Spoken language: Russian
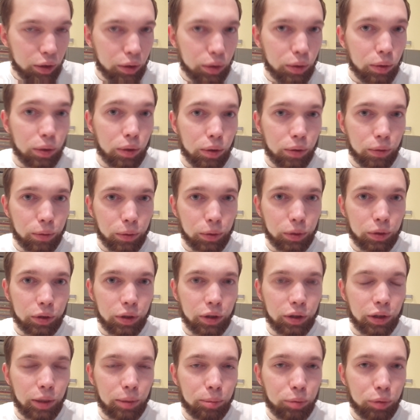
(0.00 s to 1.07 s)
но вот
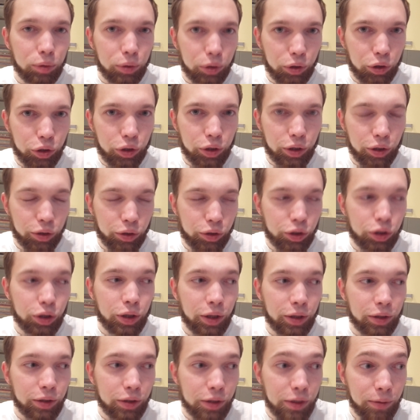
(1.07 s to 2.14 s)
когда будете читать,
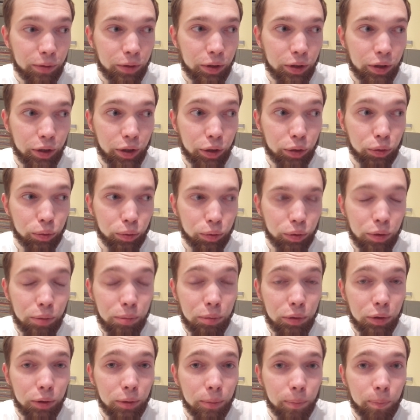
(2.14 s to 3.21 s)
читать основные
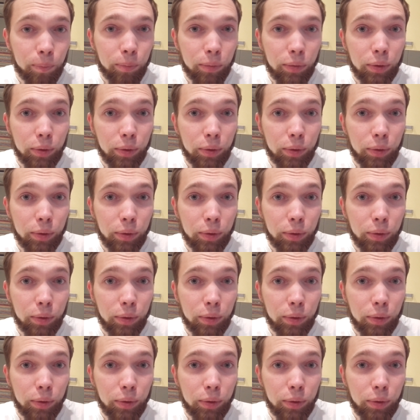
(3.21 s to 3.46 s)
антиутопии,